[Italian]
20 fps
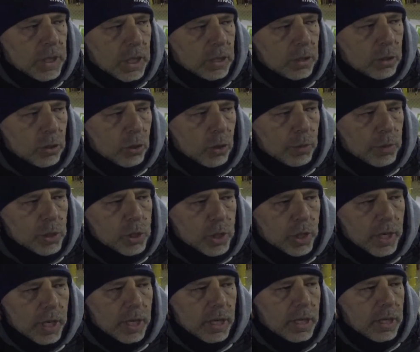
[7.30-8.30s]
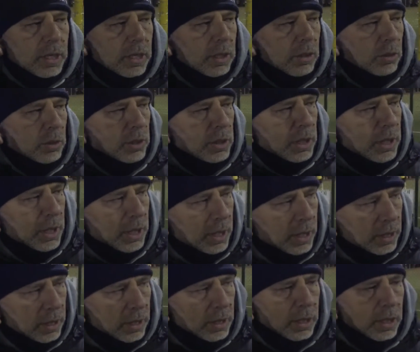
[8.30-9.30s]
intanto io comincerei col dire
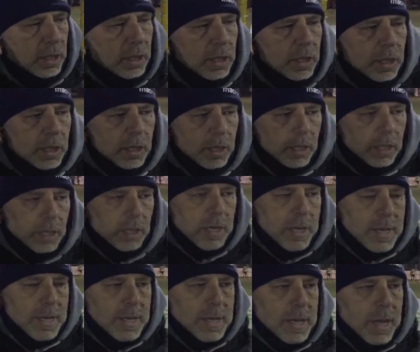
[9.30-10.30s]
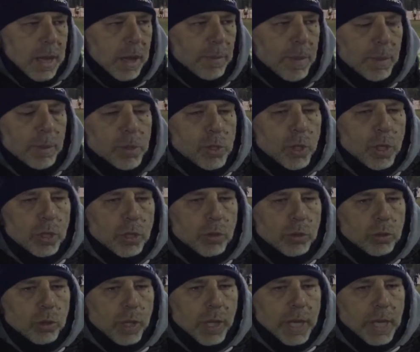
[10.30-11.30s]
che abbiamo giocato
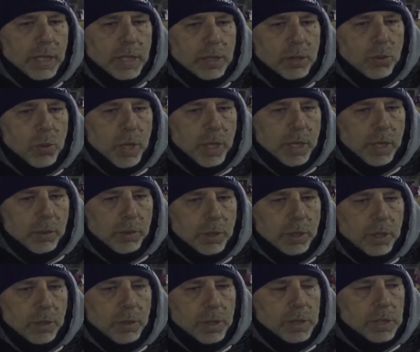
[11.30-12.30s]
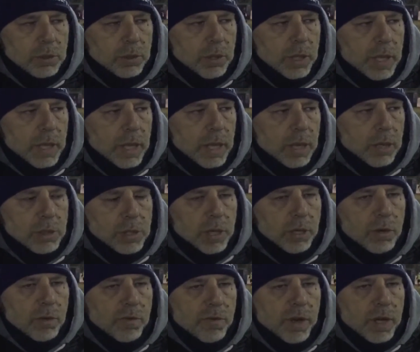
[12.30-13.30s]
contro una grande squadra, quindi questa è una cosa che
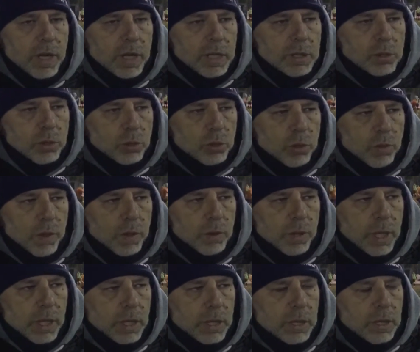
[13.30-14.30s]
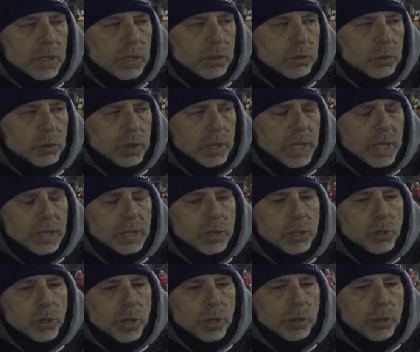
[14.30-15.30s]
non va sottovalutata. Tutti grandi
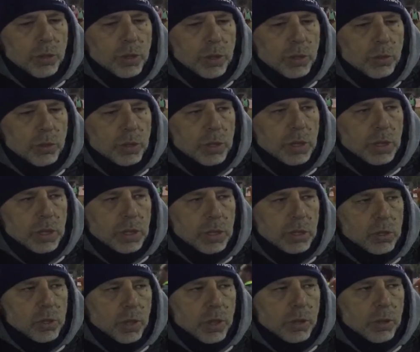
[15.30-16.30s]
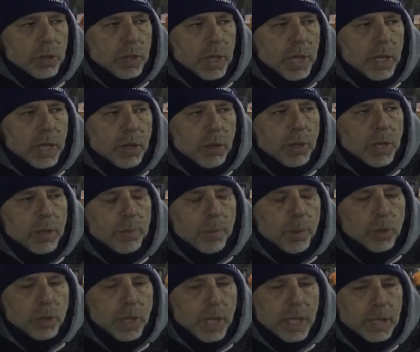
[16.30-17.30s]
giocatori, tutti giocatori di categoria
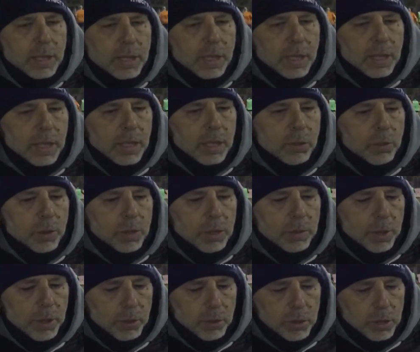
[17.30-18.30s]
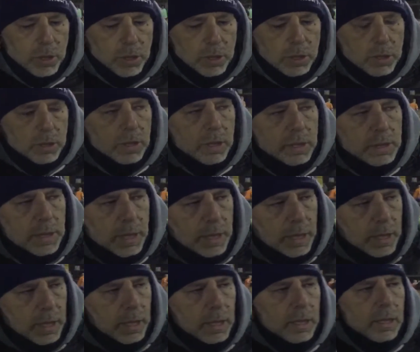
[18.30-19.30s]
importante e quindi per noi è
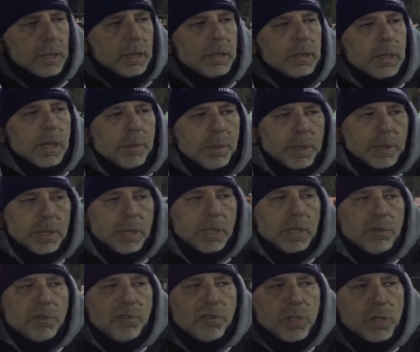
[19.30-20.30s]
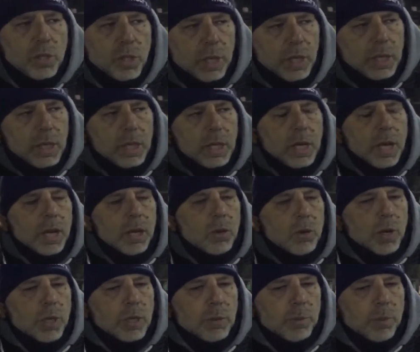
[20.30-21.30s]
stata una partita difficile
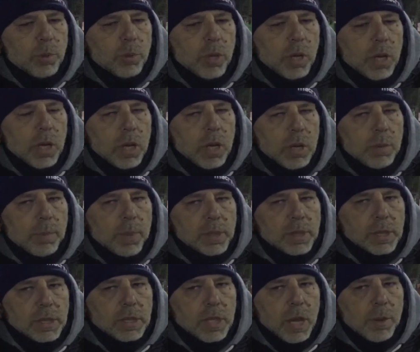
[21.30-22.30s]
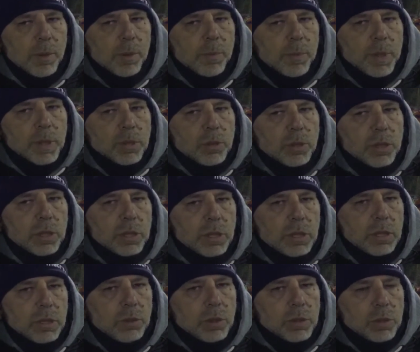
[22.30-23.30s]
ancora di più. Poi sentiamo il peso di,
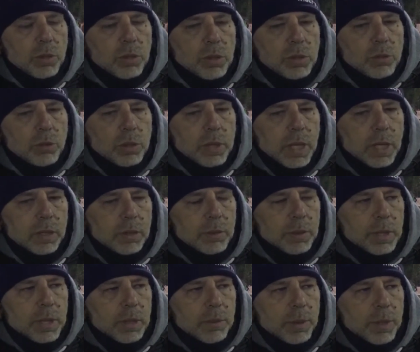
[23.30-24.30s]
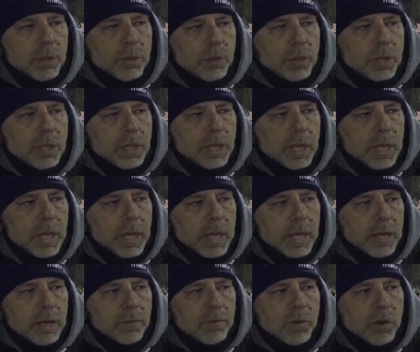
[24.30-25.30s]
di questo risultato perché per noi
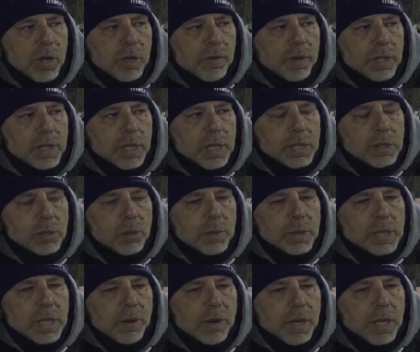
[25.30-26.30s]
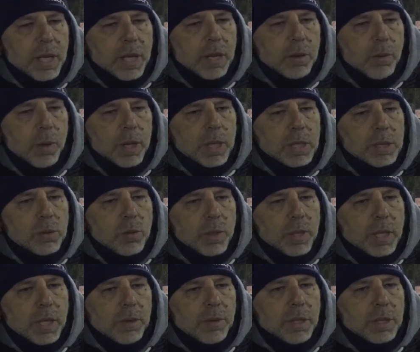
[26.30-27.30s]
voleva dire insomma, scavalcare qualche
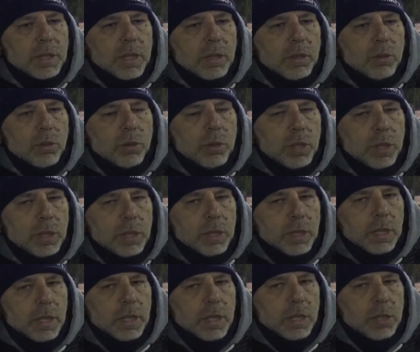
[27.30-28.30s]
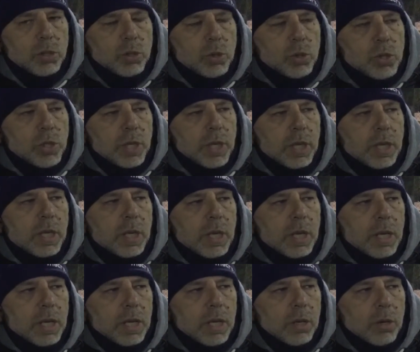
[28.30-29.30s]
squadra davanti a noi e raggiungere
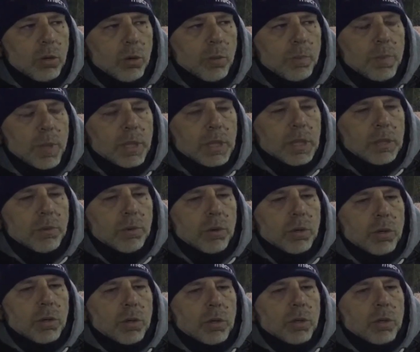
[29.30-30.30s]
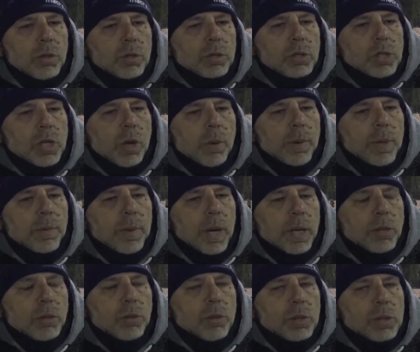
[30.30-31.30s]
l'obiettivo diciamo,
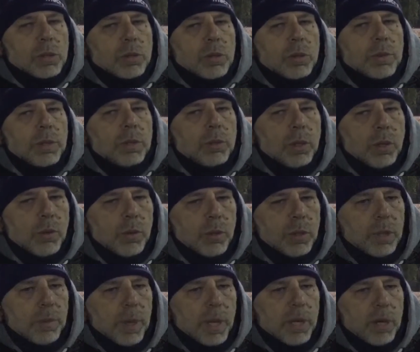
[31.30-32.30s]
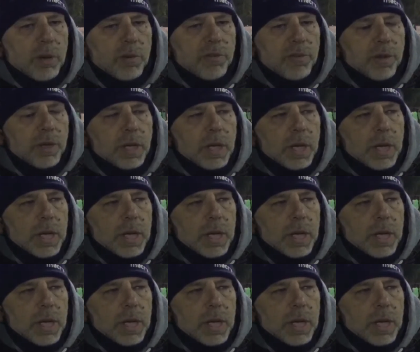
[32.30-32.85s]
primario in questo momento è quello dei playoff